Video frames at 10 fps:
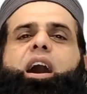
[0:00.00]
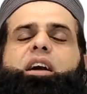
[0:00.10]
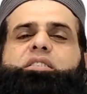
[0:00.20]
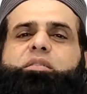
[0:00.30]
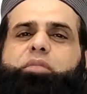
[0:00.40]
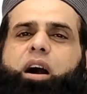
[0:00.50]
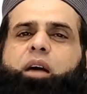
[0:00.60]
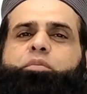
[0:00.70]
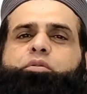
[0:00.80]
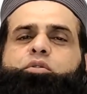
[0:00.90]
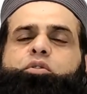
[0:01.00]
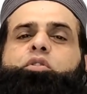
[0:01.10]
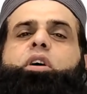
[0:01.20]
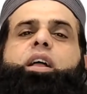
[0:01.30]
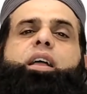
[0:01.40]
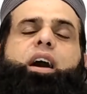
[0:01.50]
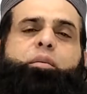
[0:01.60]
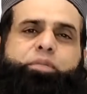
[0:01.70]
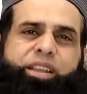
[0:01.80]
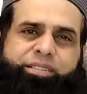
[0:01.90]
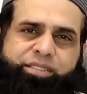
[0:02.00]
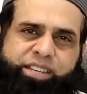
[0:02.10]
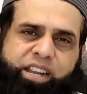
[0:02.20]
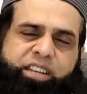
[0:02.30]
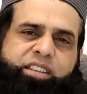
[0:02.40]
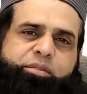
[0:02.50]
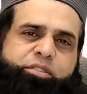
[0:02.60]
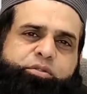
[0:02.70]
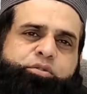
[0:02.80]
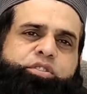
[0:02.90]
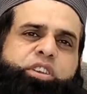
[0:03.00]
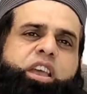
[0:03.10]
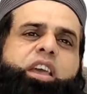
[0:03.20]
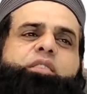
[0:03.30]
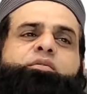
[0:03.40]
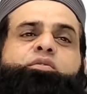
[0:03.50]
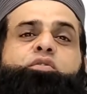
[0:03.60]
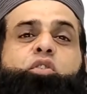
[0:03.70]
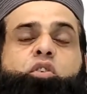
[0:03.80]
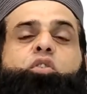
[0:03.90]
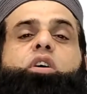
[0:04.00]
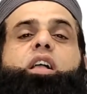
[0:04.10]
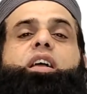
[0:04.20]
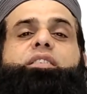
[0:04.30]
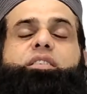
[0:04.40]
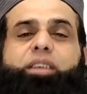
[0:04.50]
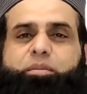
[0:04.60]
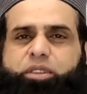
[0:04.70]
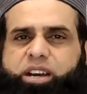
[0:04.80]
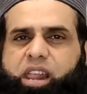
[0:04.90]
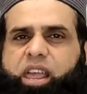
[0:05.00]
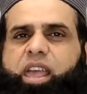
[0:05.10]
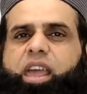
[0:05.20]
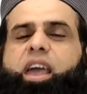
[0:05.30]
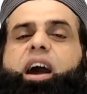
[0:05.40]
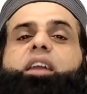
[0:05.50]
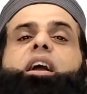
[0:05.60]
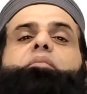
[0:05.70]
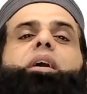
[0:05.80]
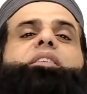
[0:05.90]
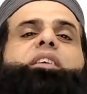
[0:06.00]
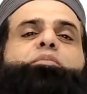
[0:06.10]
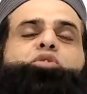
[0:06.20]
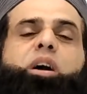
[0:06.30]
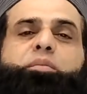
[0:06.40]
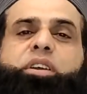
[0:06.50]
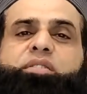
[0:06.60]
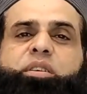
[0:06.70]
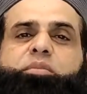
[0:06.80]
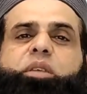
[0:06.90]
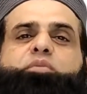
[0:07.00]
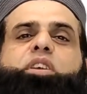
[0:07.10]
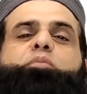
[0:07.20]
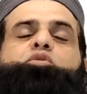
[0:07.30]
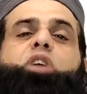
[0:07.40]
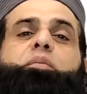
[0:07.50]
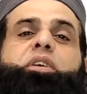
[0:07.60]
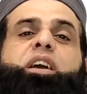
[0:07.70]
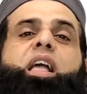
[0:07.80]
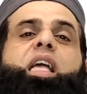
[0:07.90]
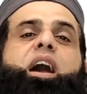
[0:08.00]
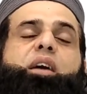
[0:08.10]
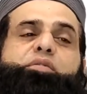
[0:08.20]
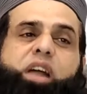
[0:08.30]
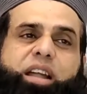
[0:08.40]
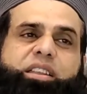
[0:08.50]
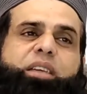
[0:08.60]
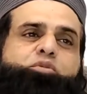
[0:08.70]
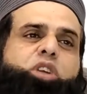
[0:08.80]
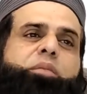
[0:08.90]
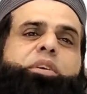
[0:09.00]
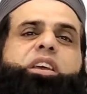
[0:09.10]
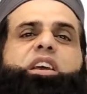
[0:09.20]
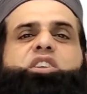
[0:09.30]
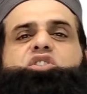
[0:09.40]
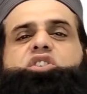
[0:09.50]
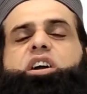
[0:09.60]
आज हम आपको अपने इस चैनल के तवसत से वो दवाई बता रहे हैं अलामत के मुताबिक सिम्टम्स के मुताबिक अफराद के मुताबिक कि इन